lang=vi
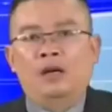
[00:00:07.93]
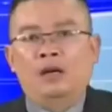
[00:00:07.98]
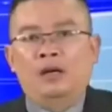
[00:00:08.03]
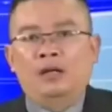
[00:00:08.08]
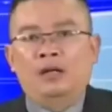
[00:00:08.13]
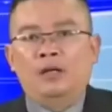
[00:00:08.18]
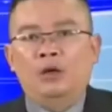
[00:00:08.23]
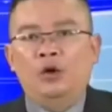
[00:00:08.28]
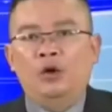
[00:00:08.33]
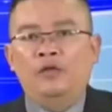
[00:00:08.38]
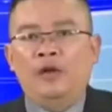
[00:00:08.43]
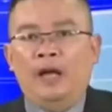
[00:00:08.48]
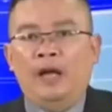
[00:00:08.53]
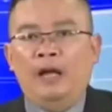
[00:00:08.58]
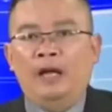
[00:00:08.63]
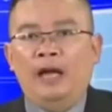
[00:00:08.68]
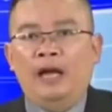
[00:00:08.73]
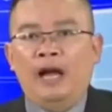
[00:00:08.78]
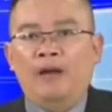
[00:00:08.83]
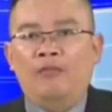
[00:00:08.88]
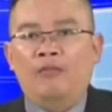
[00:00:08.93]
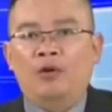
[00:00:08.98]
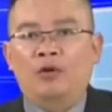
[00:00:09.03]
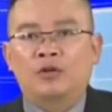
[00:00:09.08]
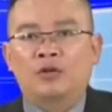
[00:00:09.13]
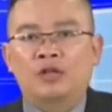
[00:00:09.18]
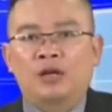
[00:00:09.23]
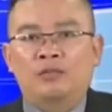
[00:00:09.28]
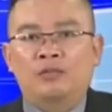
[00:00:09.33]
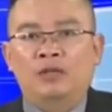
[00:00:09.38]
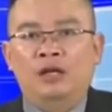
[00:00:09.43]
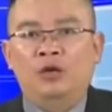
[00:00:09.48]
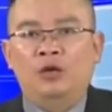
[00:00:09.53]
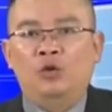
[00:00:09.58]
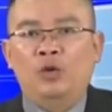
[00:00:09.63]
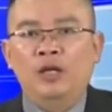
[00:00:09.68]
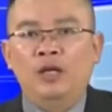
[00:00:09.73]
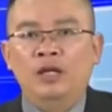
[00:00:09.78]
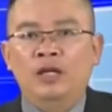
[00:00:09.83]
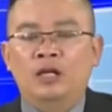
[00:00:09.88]
Thưa quý vị, là một trong những
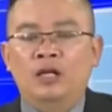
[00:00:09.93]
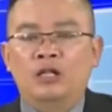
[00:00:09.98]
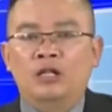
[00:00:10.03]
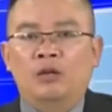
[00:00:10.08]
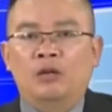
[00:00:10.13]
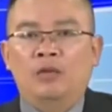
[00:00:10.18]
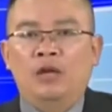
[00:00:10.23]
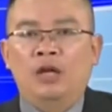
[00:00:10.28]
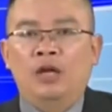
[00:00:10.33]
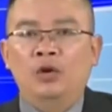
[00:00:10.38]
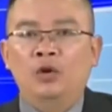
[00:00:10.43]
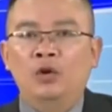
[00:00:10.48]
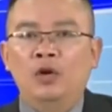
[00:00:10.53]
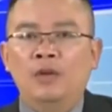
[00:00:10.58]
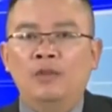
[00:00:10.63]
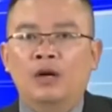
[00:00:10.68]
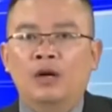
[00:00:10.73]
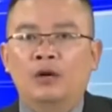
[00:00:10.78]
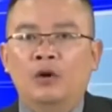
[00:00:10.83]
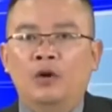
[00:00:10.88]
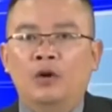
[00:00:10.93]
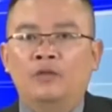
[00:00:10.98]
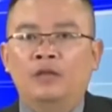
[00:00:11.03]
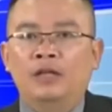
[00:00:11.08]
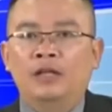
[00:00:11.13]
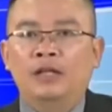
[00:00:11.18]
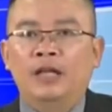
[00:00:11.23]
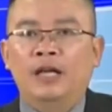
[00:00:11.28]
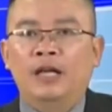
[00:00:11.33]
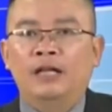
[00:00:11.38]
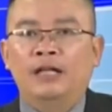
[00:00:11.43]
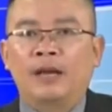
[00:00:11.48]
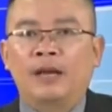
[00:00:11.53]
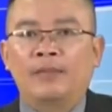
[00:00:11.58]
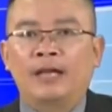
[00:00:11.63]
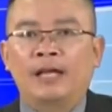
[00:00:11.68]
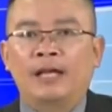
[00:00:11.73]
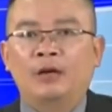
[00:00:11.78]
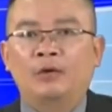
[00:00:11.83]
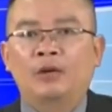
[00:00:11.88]
tuyến đường trọng yếu có mật độ phương tiện tham
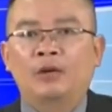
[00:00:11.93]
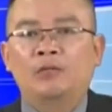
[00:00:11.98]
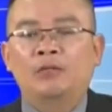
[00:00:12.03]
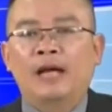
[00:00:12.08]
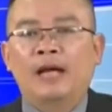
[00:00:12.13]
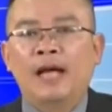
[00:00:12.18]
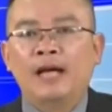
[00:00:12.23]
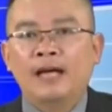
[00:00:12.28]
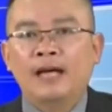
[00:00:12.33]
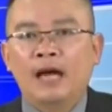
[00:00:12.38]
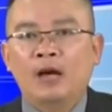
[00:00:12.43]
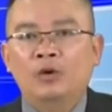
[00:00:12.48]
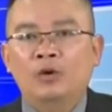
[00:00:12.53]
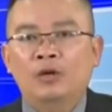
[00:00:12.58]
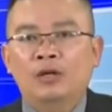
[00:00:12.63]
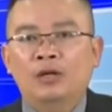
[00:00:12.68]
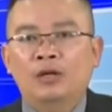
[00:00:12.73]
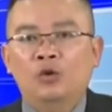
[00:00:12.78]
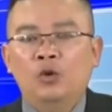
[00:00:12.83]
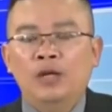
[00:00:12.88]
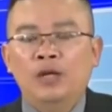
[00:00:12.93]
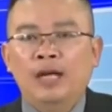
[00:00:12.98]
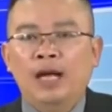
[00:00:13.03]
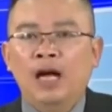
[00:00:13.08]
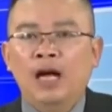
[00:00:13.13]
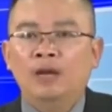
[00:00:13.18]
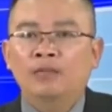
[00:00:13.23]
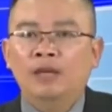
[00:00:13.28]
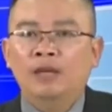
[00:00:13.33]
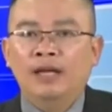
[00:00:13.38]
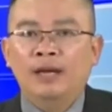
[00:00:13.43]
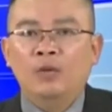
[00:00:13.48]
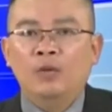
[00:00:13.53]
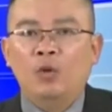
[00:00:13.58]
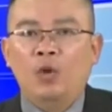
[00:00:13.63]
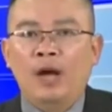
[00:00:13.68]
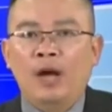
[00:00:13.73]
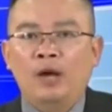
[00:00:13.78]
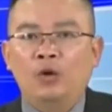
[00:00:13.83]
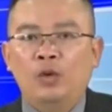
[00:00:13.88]
gia giao thông khá cao. Tuy nhiên đã hơn 10 năm
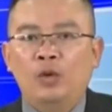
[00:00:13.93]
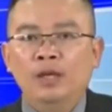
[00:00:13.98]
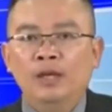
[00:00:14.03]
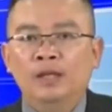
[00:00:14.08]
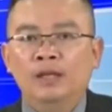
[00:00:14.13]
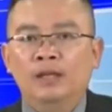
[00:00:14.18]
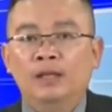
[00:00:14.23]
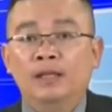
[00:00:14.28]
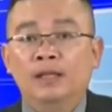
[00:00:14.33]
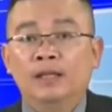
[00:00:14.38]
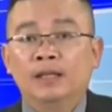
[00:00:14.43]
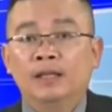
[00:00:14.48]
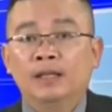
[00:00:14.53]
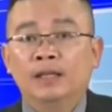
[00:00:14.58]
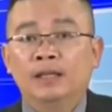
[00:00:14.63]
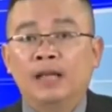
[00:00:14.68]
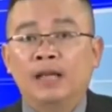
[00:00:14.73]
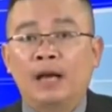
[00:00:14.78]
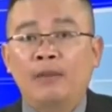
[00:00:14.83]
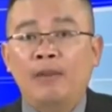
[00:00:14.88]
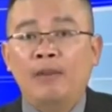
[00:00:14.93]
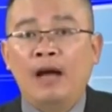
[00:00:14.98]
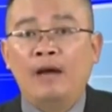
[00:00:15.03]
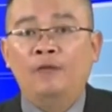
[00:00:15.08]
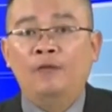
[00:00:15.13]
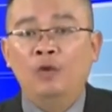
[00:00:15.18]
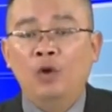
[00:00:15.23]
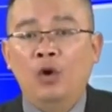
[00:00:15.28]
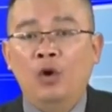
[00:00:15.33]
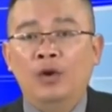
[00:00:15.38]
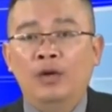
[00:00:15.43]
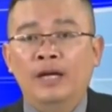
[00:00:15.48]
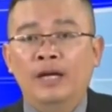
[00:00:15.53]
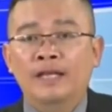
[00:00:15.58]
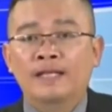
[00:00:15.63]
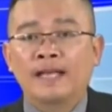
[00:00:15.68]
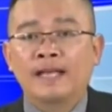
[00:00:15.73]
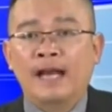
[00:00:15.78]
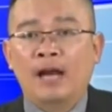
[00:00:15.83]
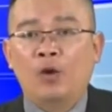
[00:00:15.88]
qua, tuyến đường từ ngã ba Phú Hội
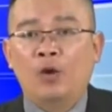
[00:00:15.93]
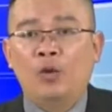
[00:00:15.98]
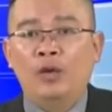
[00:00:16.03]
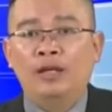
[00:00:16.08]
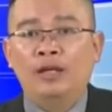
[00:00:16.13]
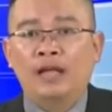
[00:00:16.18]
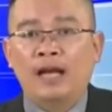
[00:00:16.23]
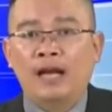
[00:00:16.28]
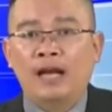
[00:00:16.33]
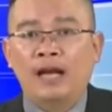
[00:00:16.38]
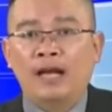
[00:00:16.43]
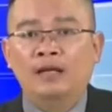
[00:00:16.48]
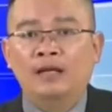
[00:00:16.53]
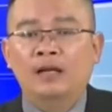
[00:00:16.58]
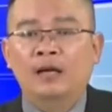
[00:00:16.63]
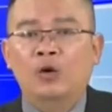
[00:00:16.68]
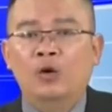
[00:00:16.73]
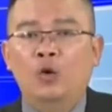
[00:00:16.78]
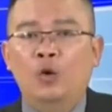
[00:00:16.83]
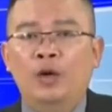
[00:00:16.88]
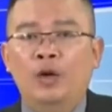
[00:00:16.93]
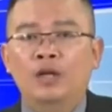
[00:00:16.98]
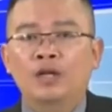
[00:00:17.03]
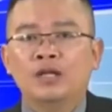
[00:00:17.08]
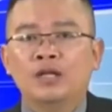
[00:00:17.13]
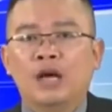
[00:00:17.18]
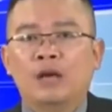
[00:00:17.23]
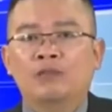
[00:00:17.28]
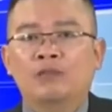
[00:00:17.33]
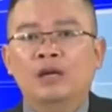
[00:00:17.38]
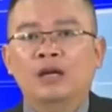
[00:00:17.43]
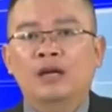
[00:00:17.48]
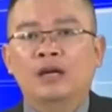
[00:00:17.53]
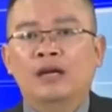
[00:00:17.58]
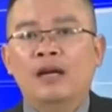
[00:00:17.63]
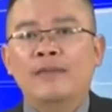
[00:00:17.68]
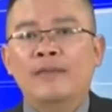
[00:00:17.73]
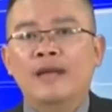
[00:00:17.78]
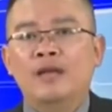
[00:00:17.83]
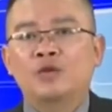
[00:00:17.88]
đi xã Đào Quyên Tà Năng của huyện Đức Trọng
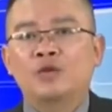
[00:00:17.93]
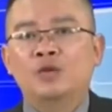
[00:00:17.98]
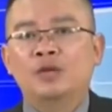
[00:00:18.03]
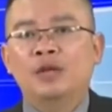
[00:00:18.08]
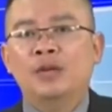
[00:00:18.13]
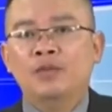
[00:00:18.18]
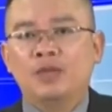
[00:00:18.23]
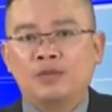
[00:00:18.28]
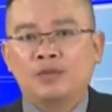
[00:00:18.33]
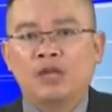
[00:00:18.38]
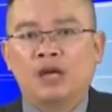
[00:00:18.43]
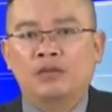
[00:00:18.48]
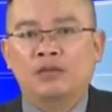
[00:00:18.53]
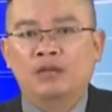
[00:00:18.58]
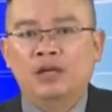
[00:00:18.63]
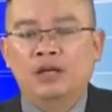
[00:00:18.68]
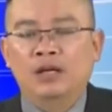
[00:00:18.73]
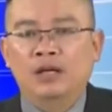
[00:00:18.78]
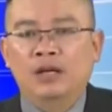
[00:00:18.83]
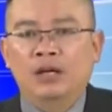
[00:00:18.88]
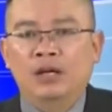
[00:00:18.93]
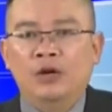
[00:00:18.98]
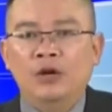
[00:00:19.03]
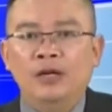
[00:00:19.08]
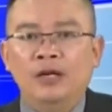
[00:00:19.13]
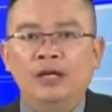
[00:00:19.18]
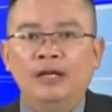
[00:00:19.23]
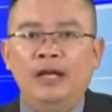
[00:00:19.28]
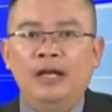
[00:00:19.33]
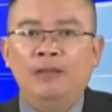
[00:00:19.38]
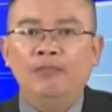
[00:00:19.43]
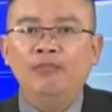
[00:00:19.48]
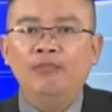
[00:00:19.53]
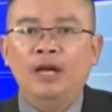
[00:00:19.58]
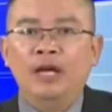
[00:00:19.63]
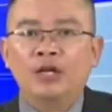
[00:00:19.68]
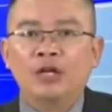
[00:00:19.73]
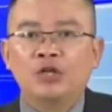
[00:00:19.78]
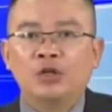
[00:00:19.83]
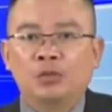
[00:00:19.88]
đã bị xuống cấp trầm trọng. Có những điểm
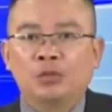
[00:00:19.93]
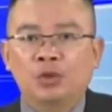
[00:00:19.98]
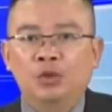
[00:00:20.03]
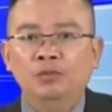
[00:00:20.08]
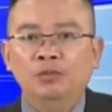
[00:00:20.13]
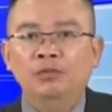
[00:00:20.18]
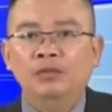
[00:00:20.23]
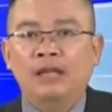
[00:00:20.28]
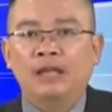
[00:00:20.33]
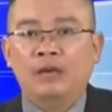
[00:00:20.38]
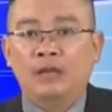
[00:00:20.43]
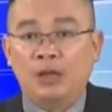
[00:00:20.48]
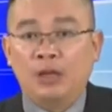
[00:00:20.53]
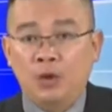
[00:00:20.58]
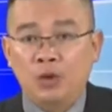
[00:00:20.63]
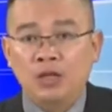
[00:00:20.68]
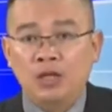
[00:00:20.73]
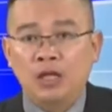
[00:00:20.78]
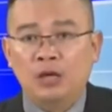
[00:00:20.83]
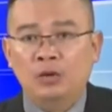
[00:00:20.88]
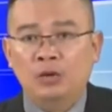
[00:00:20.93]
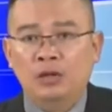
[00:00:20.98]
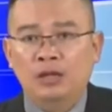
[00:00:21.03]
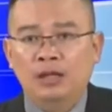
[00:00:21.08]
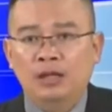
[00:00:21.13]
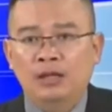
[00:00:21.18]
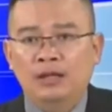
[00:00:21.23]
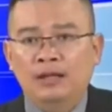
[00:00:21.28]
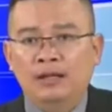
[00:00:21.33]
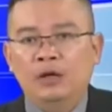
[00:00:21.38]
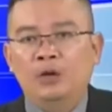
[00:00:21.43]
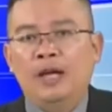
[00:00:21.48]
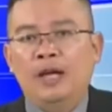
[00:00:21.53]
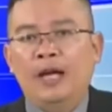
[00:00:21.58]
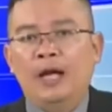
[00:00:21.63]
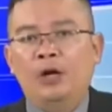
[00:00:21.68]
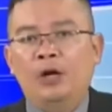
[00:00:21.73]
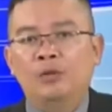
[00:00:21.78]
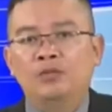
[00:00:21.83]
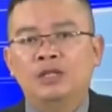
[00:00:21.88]
bị sụt lún tạo thành hố sâu. Điều
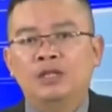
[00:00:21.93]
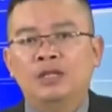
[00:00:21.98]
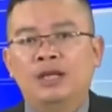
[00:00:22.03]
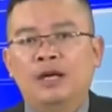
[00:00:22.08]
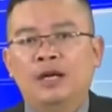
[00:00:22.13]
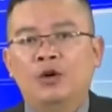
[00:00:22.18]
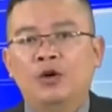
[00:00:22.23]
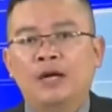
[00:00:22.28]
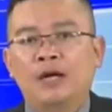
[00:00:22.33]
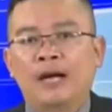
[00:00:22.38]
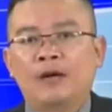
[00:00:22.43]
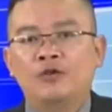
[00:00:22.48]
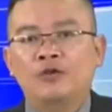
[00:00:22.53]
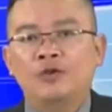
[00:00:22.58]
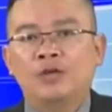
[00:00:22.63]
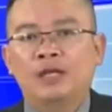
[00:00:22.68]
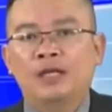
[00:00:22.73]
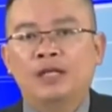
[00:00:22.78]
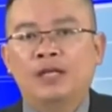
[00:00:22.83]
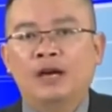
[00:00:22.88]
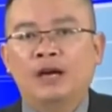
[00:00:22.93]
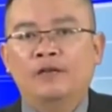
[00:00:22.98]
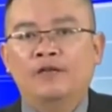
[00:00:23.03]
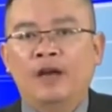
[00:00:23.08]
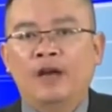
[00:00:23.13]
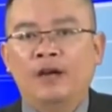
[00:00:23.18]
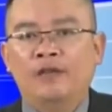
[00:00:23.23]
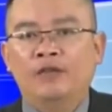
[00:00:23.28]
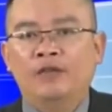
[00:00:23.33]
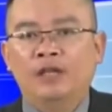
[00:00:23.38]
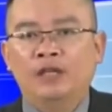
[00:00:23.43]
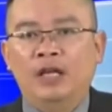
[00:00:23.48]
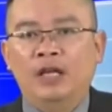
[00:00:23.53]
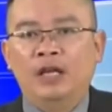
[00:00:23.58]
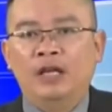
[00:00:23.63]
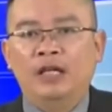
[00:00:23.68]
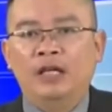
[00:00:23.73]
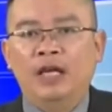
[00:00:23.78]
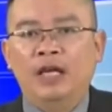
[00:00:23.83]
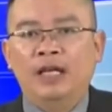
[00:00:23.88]
này không chỉ gây khó khăn cho người dân và phương
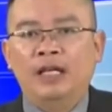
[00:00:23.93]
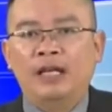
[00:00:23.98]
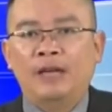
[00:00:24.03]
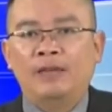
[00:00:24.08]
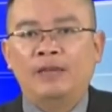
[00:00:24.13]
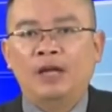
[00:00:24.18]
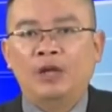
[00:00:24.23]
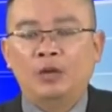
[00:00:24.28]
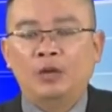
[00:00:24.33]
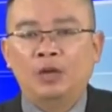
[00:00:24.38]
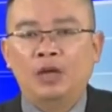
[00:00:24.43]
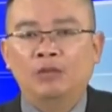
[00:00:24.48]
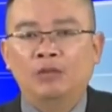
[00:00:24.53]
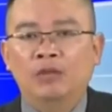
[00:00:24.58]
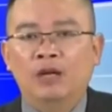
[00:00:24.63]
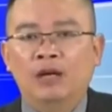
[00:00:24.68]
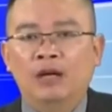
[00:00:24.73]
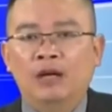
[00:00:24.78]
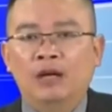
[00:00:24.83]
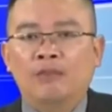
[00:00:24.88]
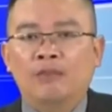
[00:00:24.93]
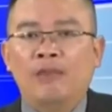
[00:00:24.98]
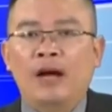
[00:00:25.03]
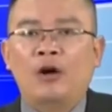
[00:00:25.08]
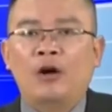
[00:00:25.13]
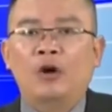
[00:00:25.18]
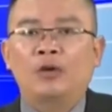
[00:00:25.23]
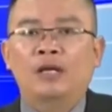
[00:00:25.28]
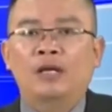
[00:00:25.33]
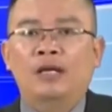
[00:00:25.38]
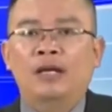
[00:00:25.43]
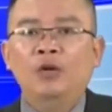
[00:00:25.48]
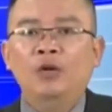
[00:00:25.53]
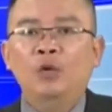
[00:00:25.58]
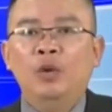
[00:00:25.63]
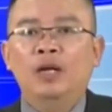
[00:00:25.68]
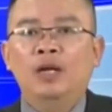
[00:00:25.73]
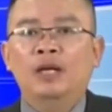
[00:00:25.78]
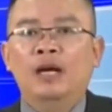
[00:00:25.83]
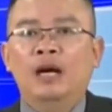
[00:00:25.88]
tiện khi tham gia giao thông, mà còn dẫn đến
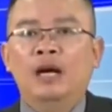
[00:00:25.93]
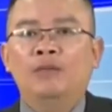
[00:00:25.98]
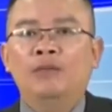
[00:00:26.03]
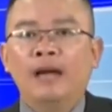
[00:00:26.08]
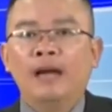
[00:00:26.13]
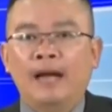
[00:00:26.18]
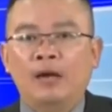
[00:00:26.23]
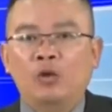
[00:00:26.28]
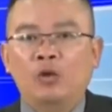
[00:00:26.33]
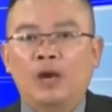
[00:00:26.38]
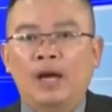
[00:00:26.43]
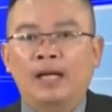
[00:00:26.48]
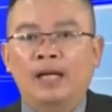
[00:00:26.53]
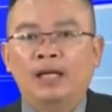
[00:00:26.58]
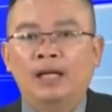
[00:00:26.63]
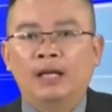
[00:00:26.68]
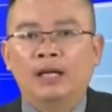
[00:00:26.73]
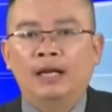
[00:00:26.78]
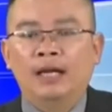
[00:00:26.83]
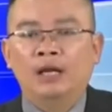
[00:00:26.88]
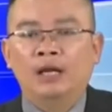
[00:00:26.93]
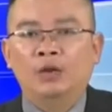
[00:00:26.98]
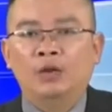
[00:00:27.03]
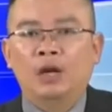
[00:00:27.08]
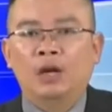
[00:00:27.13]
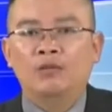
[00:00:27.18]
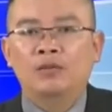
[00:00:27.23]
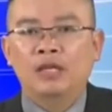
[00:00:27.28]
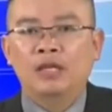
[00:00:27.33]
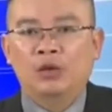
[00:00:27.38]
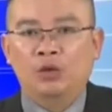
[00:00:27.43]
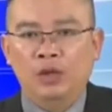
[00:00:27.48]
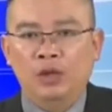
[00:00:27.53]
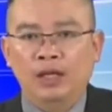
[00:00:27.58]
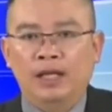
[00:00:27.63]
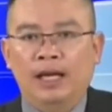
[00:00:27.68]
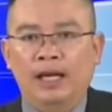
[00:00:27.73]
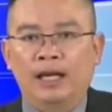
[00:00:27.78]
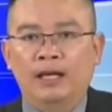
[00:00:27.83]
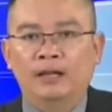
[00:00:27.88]
nguy cơ mất an toàn khi lưu thông trên tuyến
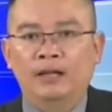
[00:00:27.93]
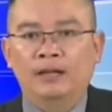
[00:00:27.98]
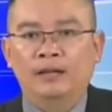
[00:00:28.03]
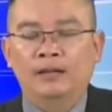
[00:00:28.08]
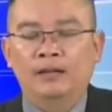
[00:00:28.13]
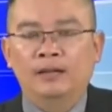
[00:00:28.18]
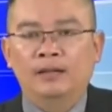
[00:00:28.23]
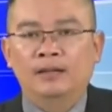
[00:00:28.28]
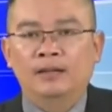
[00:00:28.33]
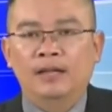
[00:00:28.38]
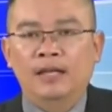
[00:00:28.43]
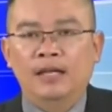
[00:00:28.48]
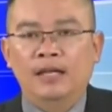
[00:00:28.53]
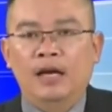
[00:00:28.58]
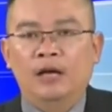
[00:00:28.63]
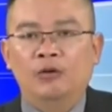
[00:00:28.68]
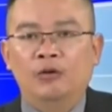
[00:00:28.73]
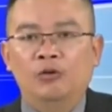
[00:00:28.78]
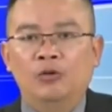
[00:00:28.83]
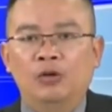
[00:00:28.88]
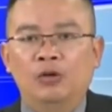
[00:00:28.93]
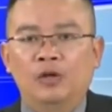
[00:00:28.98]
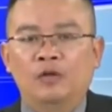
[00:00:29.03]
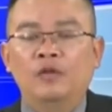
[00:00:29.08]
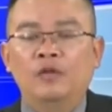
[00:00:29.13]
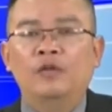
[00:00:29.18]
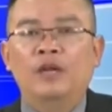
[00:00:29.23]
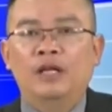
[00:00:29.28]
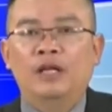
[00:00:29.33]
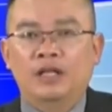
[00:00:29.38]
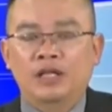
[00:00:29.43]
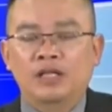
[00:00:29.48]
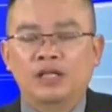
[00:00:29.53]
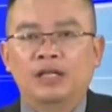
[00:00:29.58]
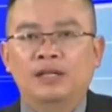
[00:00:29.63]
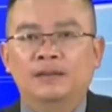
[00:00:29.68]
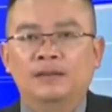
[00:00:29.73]
đường này. Ghi nhận của nhóm phóng viên thời sự.